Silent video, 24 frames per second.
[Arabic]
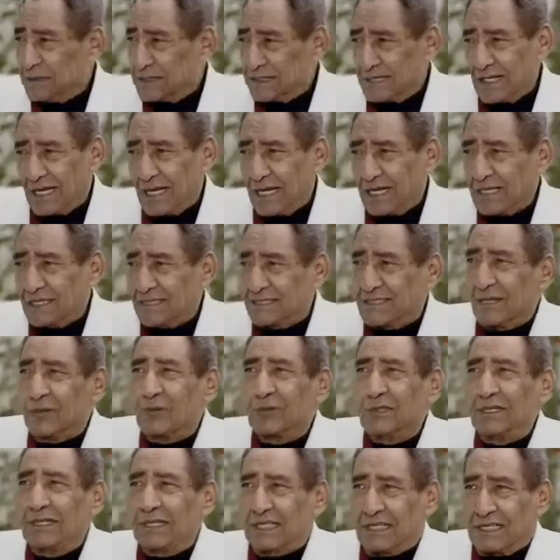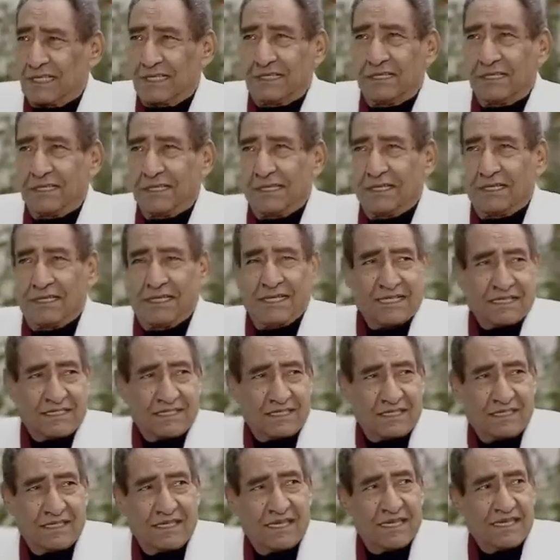بس عايز اقول لك ان آه.
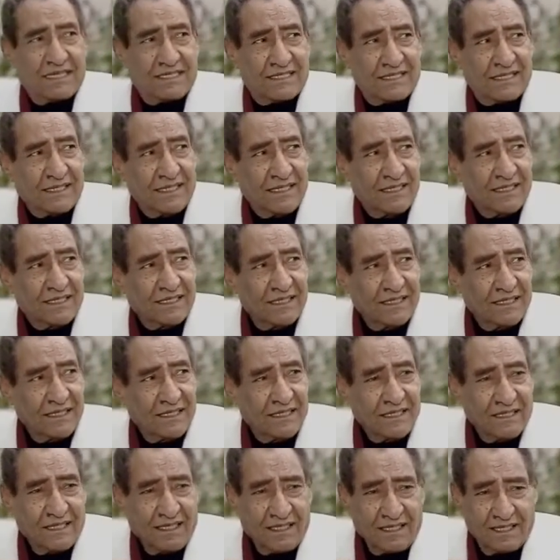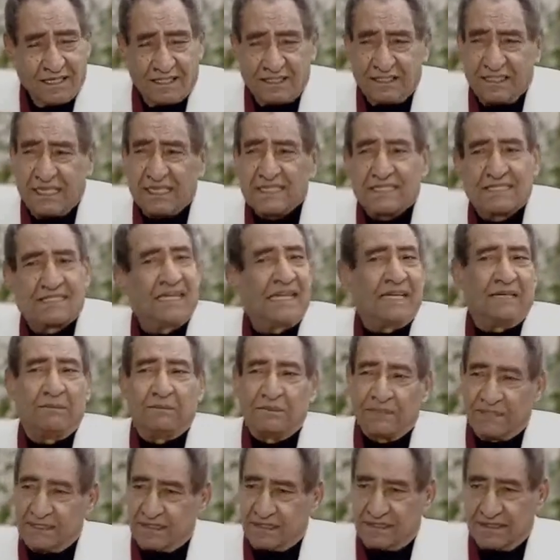السياسه الناس
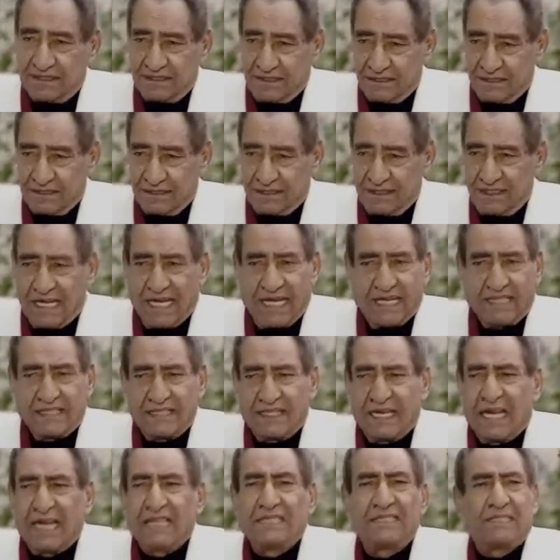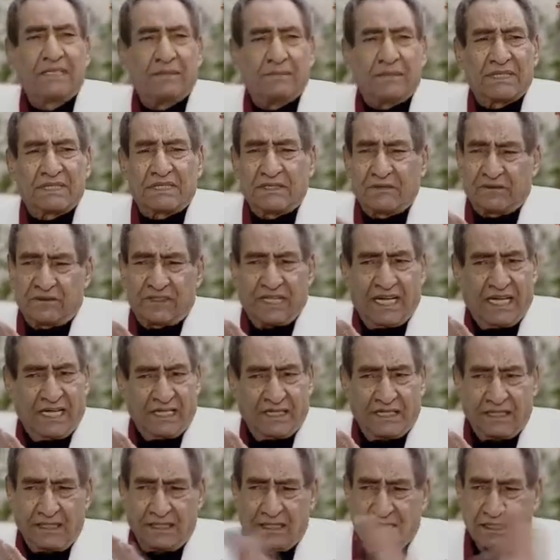تعبت يعني اي ما
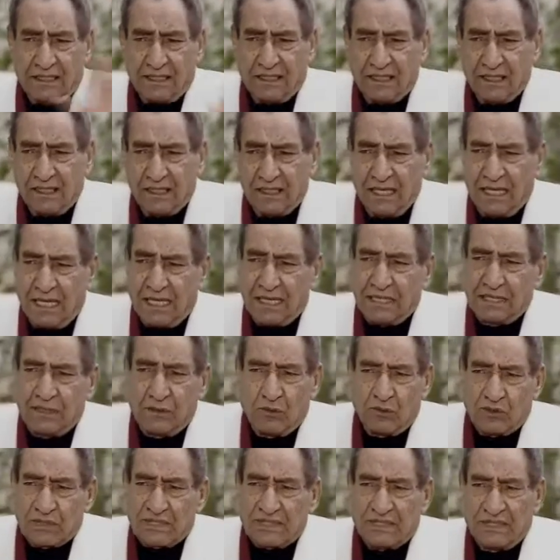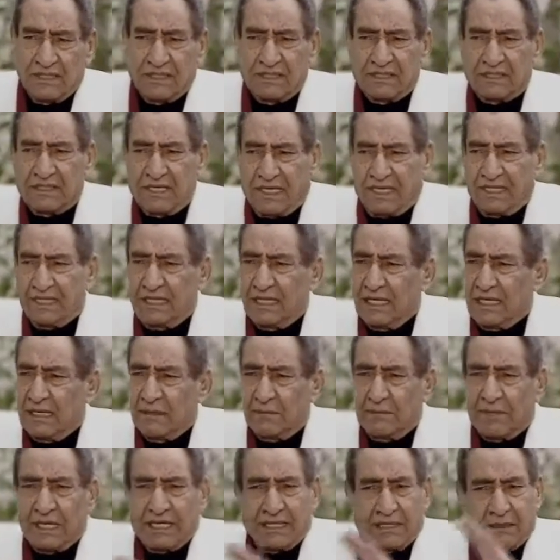تفتحي اي وسيله
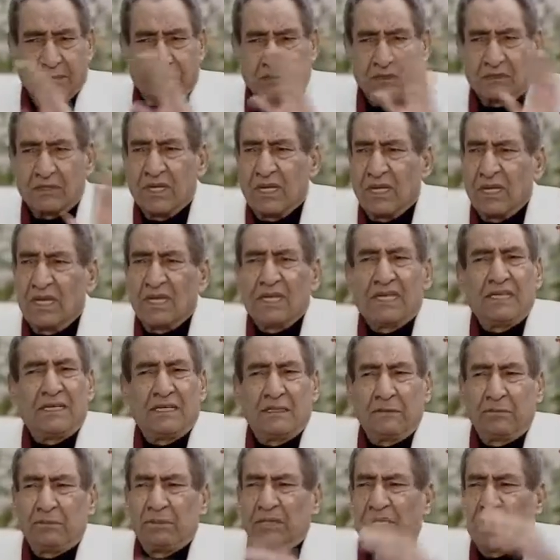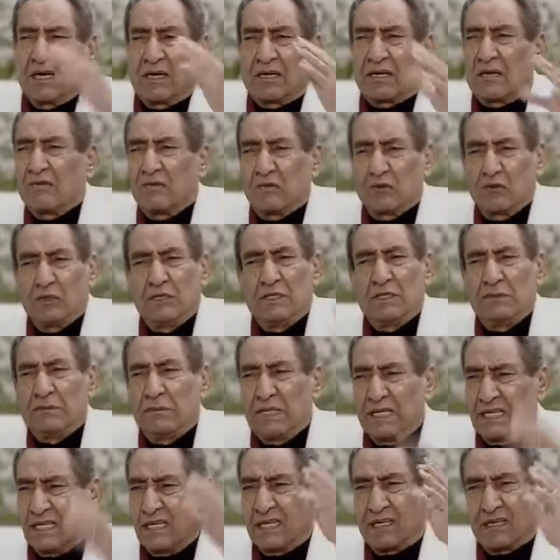اعلام اي من آه. اللي بيعرف واللي
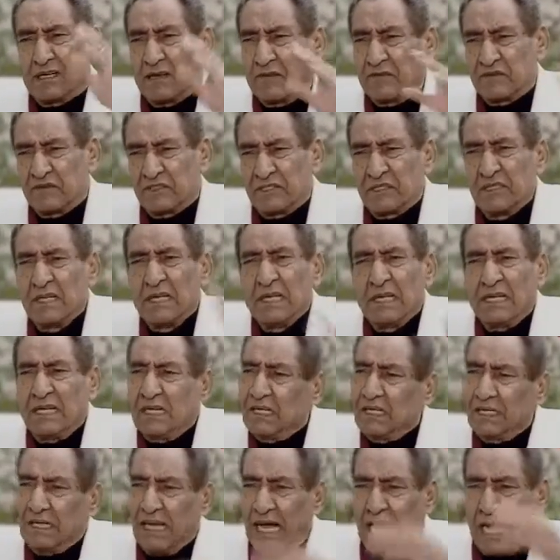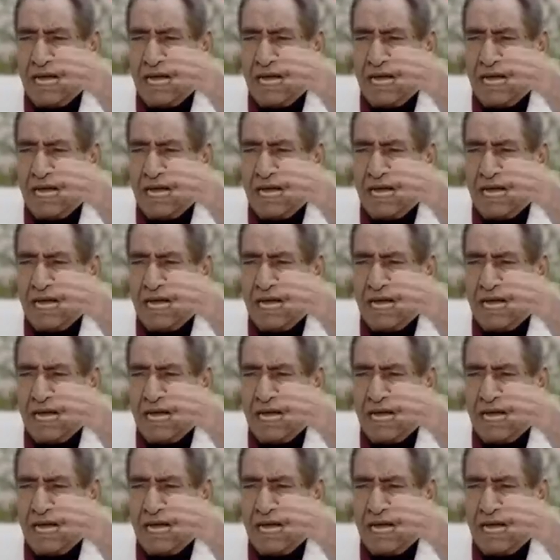ما يعرفش أي. اللي